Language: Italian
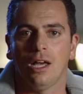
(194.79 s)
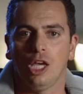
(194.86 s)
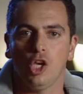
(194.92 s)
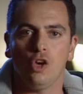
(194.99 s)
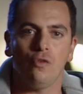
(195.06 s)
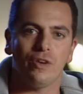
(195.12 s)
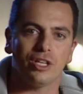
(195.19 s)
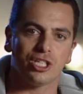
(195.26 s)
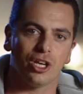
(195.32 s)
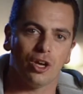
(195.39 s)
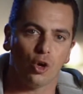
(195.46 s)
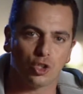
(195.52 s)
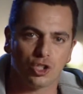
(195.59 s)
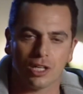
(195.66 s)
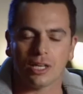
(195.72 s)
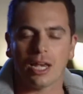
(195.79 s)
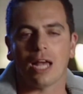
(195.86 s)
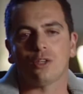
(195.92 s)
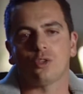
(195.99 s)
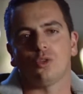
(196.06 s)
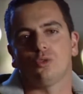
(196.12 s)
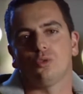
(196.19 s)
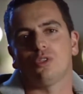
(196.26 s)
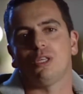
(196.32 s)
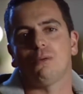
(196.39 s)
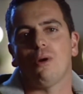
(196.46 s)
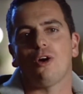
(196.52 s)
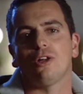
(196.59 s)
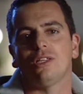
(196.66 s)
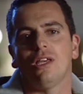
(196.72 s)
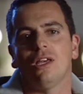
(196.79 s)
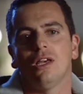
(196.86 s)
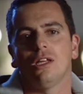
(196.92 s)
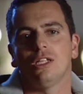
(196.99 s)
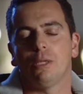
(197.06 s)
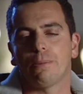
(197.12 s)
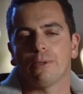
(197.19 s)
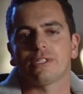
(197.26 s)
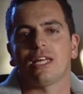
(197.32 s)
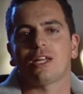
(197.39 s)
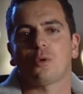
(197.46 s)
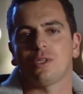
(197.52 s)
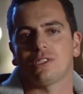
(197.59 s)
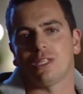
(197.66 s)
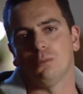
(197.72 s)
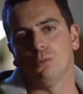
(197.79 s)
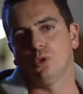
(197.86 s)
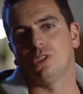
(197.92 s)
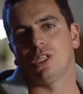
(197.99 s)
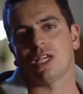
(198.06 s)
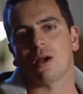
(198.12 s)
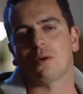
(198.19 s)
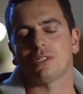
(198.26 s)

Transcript: Io invece ho cercato in tutti i modi di portare questa musica,